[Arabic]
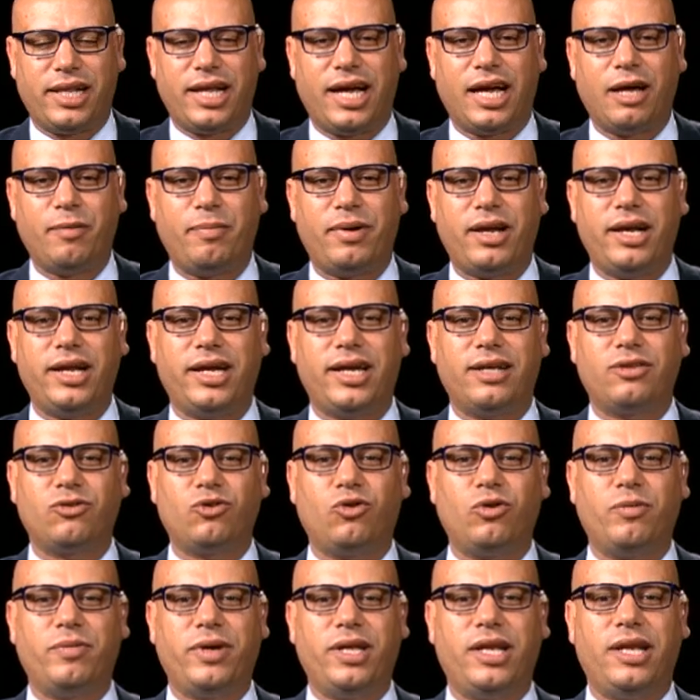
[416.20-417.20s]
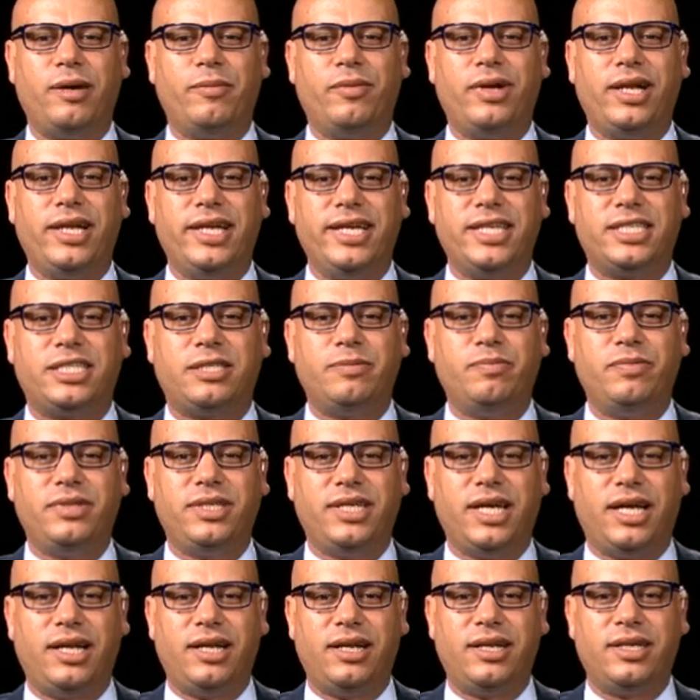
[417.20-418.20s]
الاخبار اللي كتقول بان الاسم
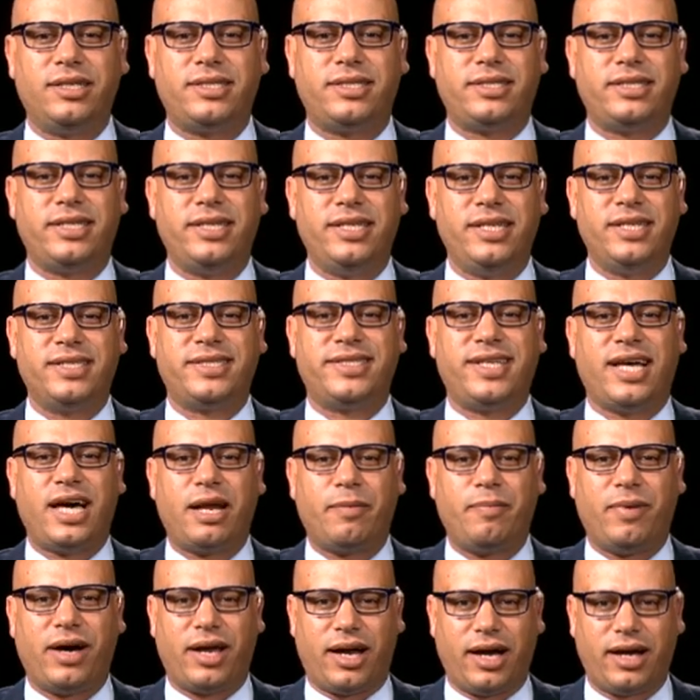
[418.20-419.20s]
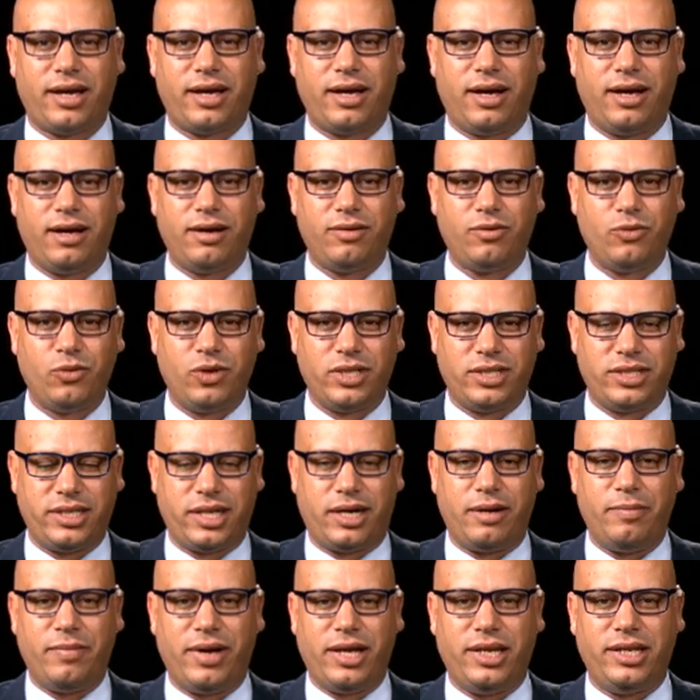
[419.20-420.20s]
ديال السي نزار بركه
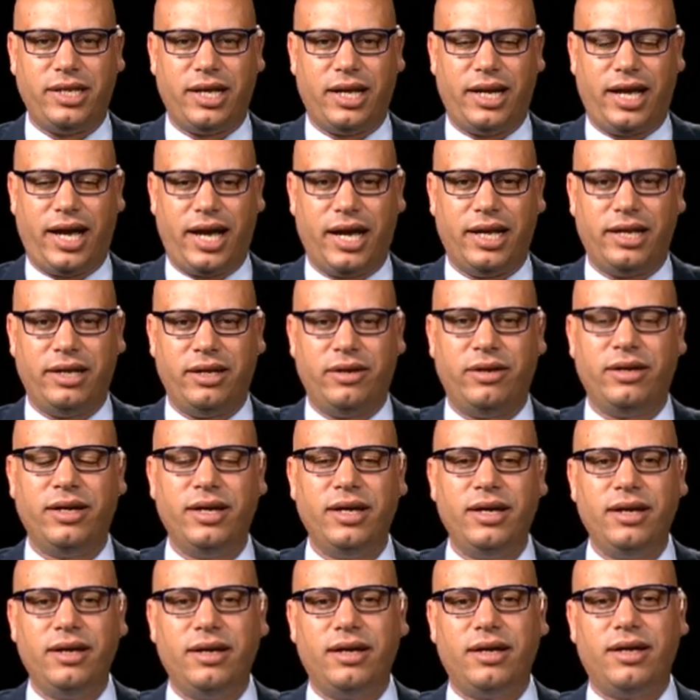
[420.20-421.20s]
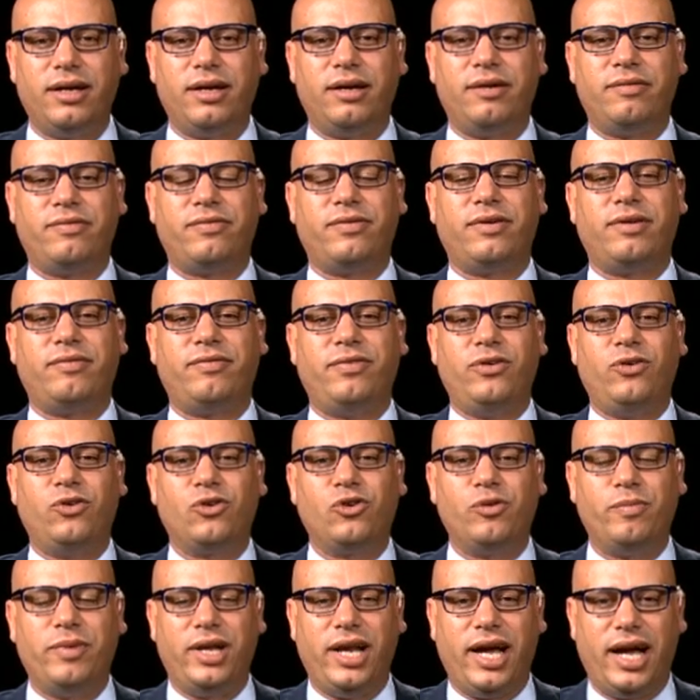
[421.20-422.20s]
وزير الماليه الحالي آه، في
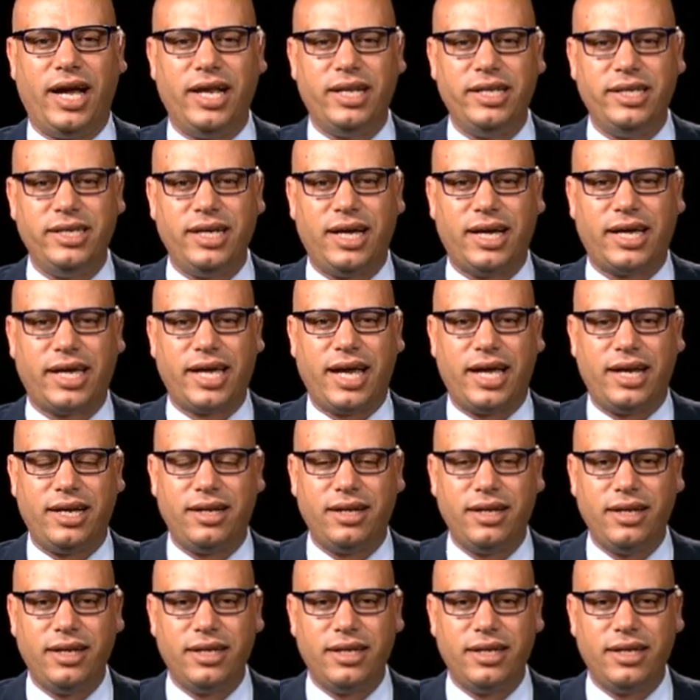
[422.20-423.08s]
الحكومه الحاليه كان